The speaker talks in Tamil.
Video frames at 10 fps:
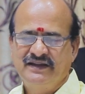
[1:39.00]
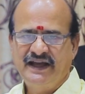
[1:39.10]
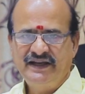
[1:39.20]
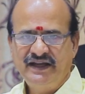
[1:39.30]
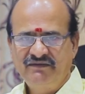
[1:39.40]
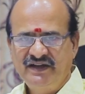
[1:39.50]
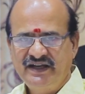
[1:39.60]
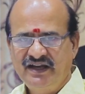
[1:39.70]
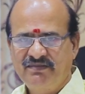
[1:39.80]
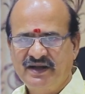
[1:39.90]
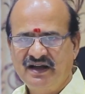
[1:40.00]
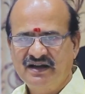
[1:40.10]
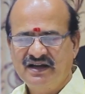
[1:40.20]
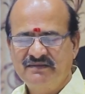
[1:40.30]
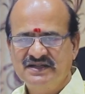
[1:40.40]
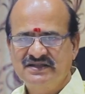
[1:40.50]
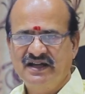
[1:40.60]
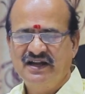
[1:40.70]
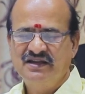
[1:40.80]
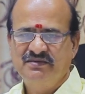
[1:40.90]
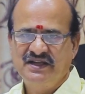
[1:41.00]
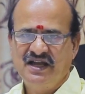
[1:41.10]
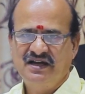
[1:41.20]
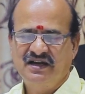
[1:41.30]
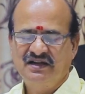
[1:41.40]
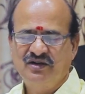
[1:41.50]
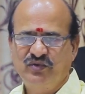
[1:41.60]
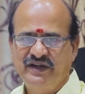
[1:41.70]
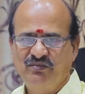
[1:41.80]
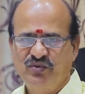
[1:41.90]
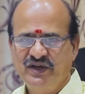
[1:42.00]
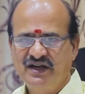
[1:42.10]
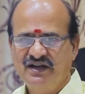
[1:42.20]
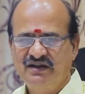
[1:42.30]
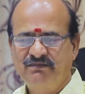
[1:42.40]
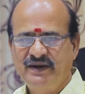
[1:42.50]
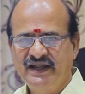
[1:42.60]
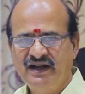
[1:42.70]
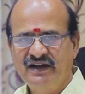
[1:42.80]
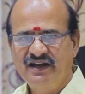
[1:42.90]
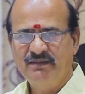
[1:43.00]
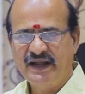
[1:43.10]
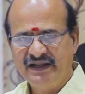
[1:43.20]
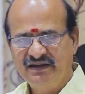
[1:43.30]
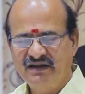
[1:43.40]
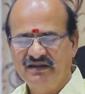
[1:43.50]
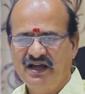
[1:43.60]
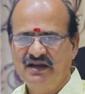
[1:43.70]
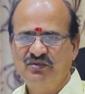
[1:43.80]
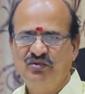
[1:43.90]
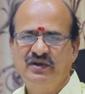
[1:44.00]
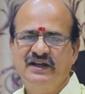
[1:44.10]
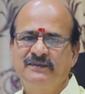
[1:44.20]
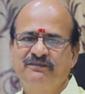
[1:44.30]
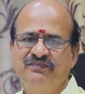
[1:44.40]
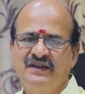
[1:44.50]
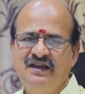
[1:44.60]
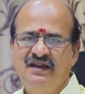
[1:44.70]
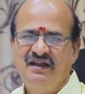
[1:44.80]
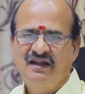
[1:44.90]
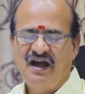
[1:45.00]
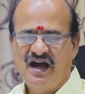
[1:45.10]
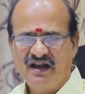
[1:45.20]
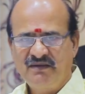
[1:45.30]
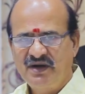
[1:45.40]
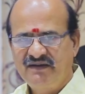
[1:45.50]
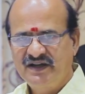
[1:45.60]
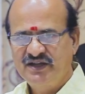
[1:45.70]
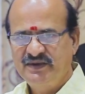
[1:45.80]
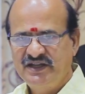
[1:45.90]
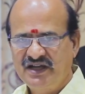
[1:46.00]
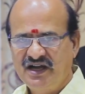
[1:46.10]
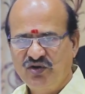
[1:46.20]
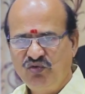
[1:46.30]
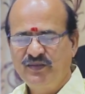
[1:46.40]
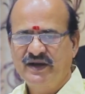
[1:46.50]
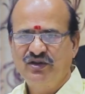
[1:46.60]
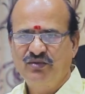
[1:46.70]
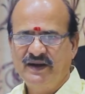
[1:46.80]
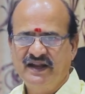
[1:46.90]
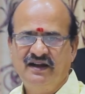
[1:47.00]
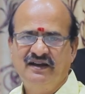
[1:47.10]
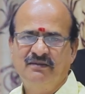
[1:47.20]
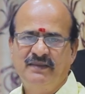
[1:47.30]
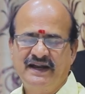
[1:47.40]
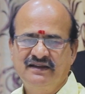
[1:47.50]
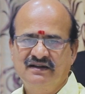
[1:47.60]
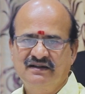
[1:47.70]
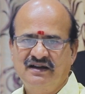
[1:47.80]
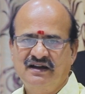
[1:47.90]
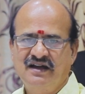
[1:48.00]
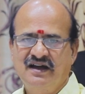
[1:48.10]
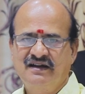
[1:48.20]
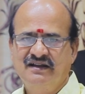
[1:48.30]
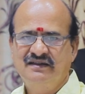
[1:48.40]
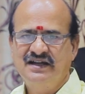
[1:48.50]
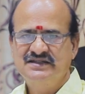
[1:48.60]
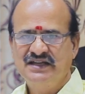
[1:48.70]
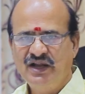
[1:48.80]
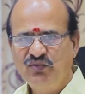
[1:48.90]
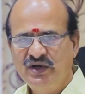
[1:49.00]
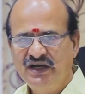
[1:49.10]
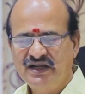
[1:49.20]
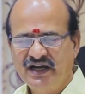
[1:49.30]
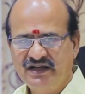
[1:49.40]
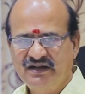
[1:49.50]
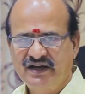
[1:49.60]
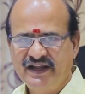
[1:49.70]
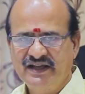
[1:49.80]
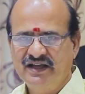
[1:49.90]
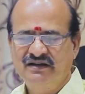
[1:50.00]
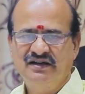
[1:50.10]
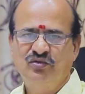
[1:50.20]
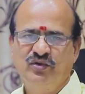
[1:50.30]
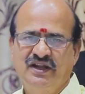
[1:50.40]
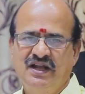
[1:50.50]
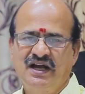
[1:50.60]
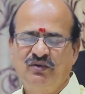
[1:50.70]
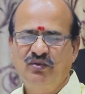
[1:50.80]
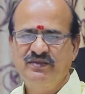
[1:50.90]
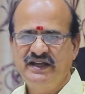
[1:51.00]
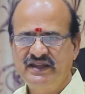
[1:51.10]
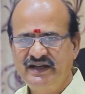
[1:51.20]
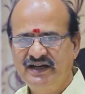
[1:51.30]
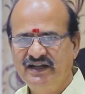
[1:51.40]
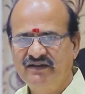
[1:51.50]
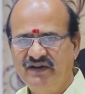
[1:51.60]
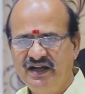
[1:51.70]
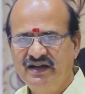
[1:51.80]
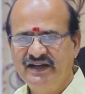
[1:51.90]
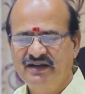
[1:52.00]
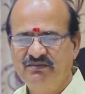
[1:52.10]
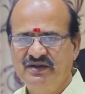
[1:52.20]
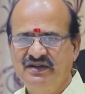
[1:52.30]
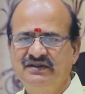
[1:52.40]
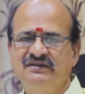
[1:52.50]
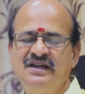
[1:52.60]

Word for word: தைரிய வீரிய பராக்கிரம ஸ்தானாதிபதியாக இருக்கக்கூடிய புதகரகம் பனிரெண்டில் மறைந்திருந்தாலும் கூட ஆறாம் பாவாதிபதியாகவும் இருந்து பனிரெண்டில் மறைந்திருக்கிற காரணத்தால் செலவுகள் கட்டுக்கடங்கி இருக்கக்கூடியதாகவும் எதிரிகளின் வருகை என்பது